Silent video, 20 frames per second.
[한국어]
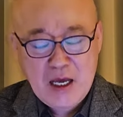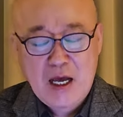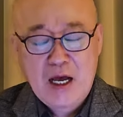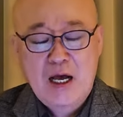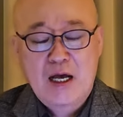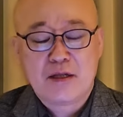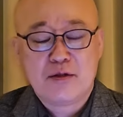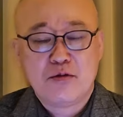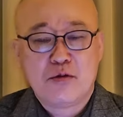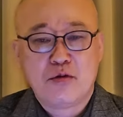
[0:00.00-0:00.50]

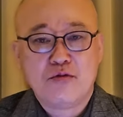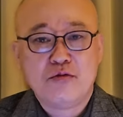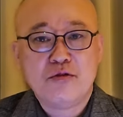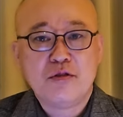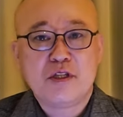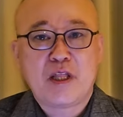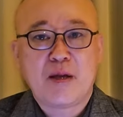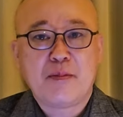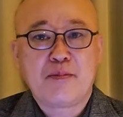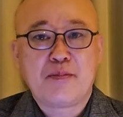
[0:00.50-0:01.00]
한동훈
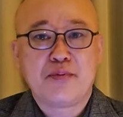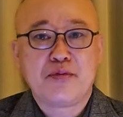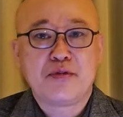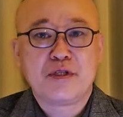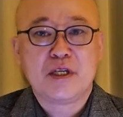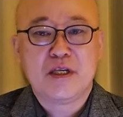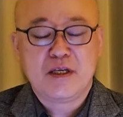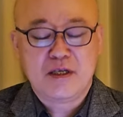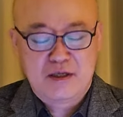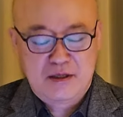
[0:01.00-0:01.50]

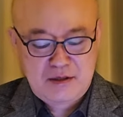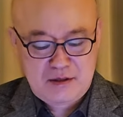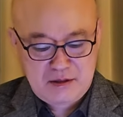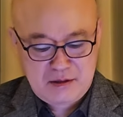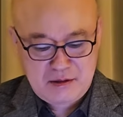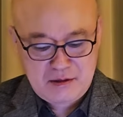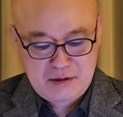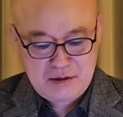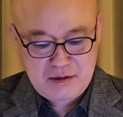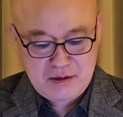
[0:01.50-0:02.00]
태풍이
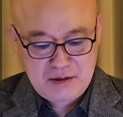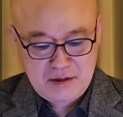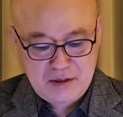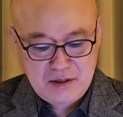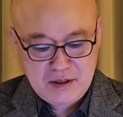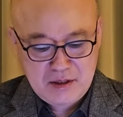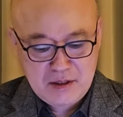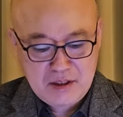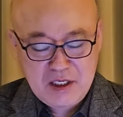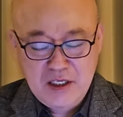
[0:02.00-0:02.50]

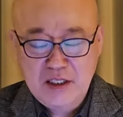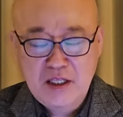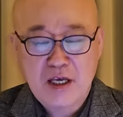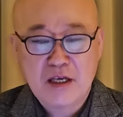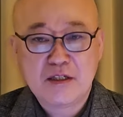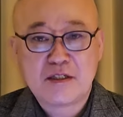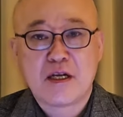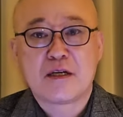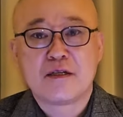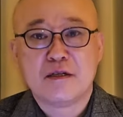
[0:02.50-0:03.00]
기대
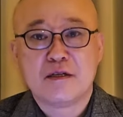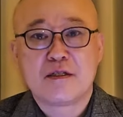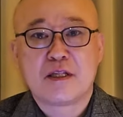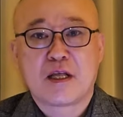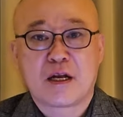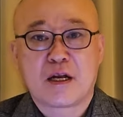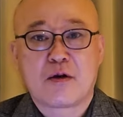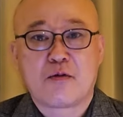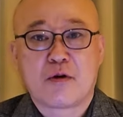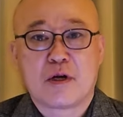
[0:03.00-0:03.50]

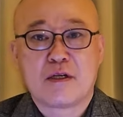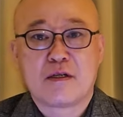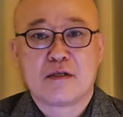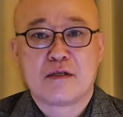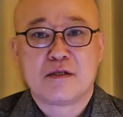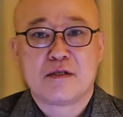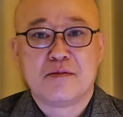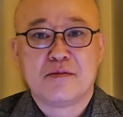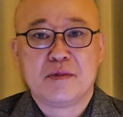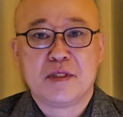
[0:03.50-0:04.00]
이상이었다라고 하는
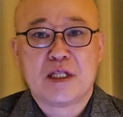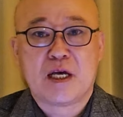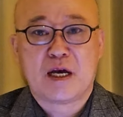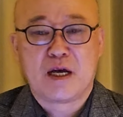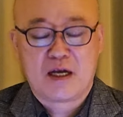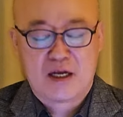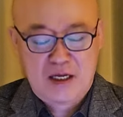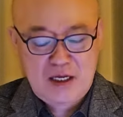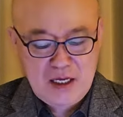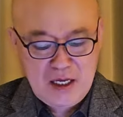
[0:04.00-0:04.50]
것입니다.
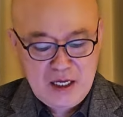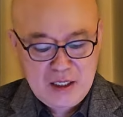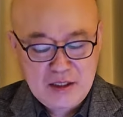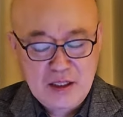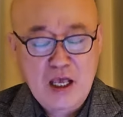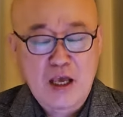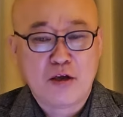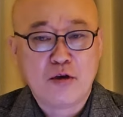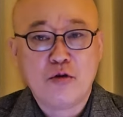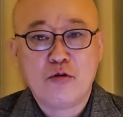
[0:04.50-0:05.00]

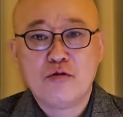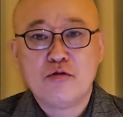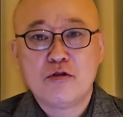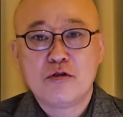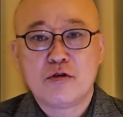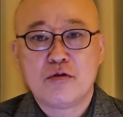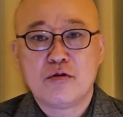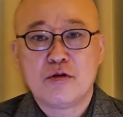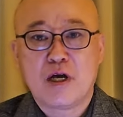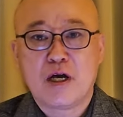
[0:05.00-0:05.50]

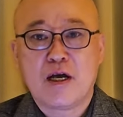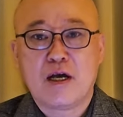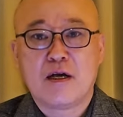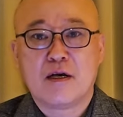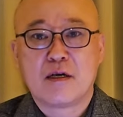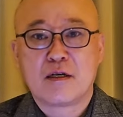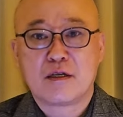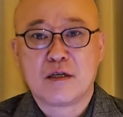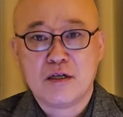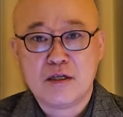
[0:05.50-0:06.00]
내용으로나
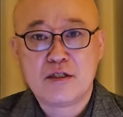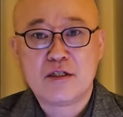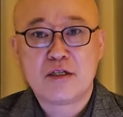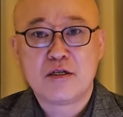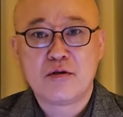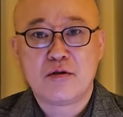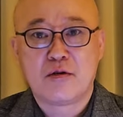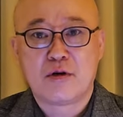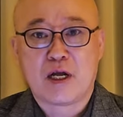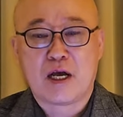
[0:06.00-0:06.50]

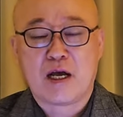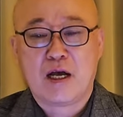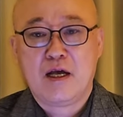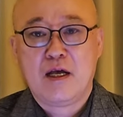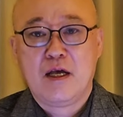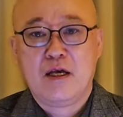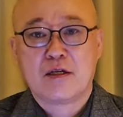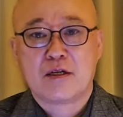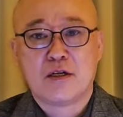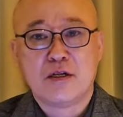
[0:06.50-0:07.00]
결실로나
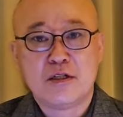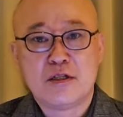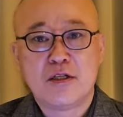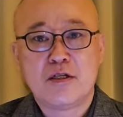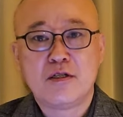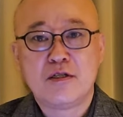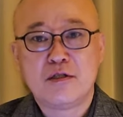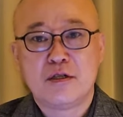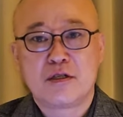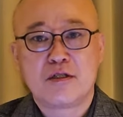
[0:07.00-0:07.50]

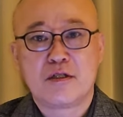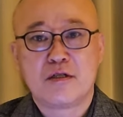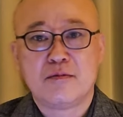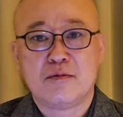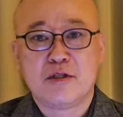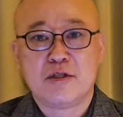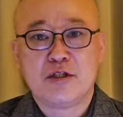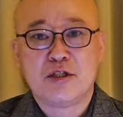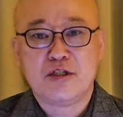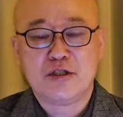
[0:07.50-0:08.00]
결실은 역시
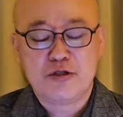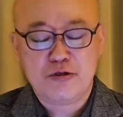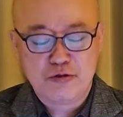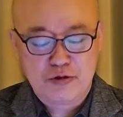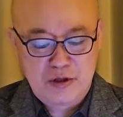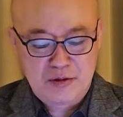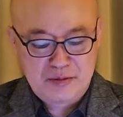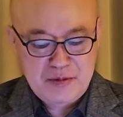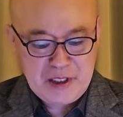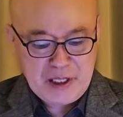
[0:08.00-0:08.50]
뭐
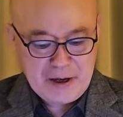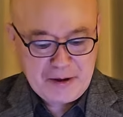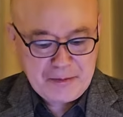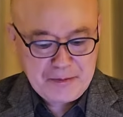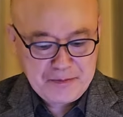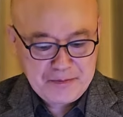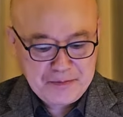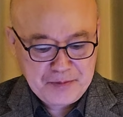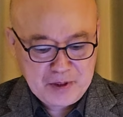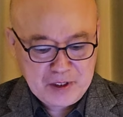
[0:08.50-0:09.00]
지지율입니다.
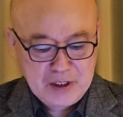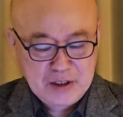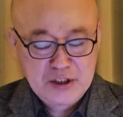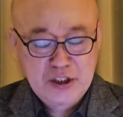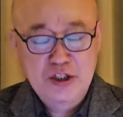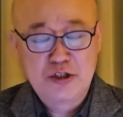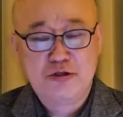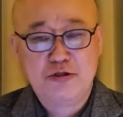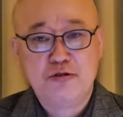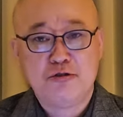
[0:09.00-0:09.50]

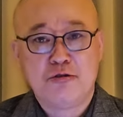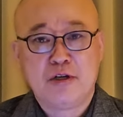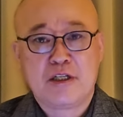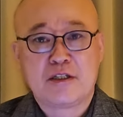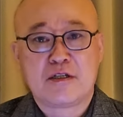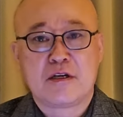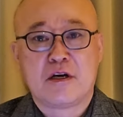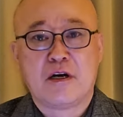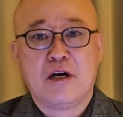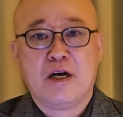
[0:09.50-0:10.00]

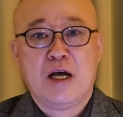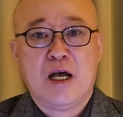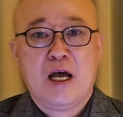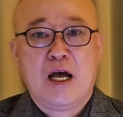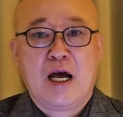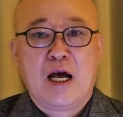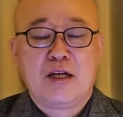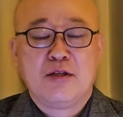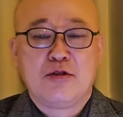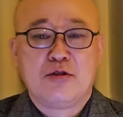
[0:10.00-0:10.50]
지지율에서
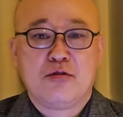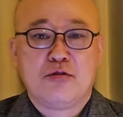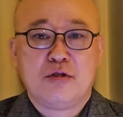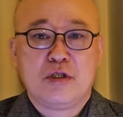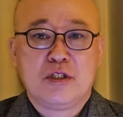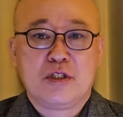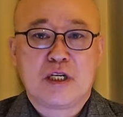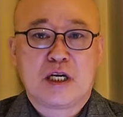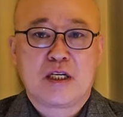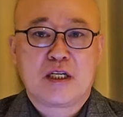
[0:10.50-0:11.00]

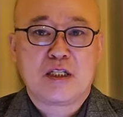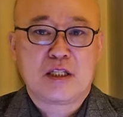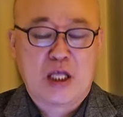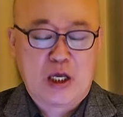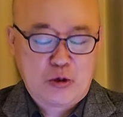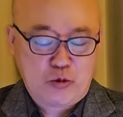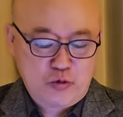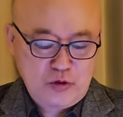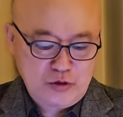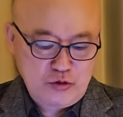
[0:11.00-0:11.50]
한동훈이 차기
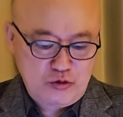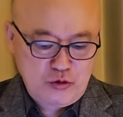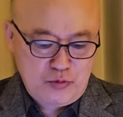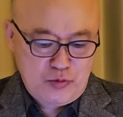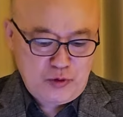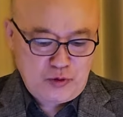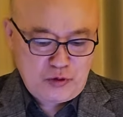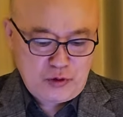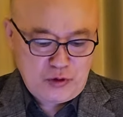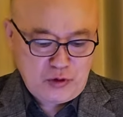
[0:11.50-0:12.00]
대권
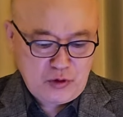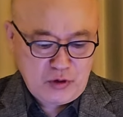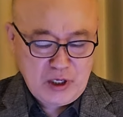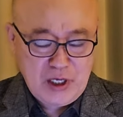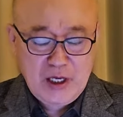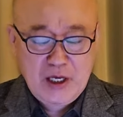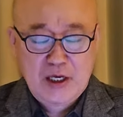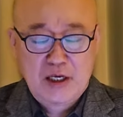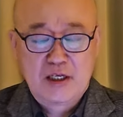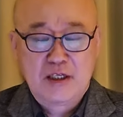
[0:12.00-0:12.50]
후보로
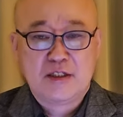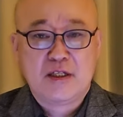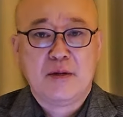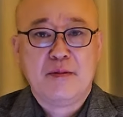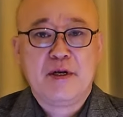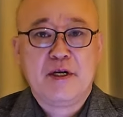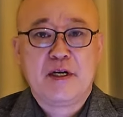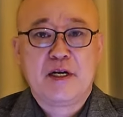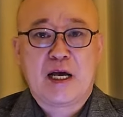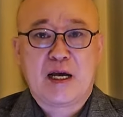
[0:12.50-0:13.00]

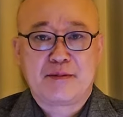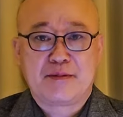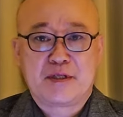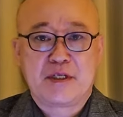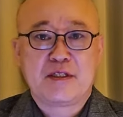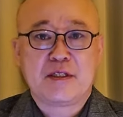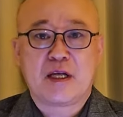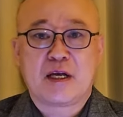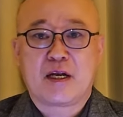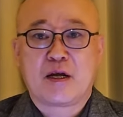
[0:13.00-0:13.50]
이재명을
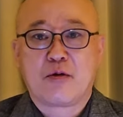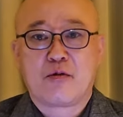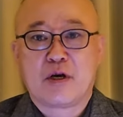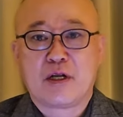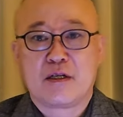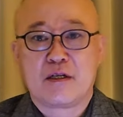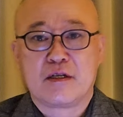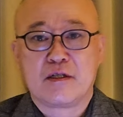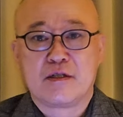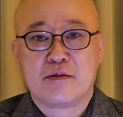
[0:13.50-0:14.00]
앞섰다라고
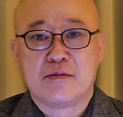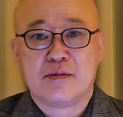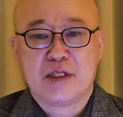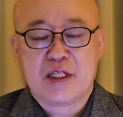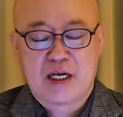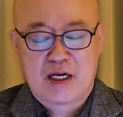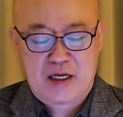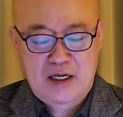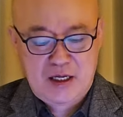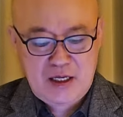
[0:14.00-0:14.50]
하는
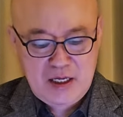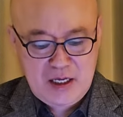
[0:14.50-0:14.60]
것입니다.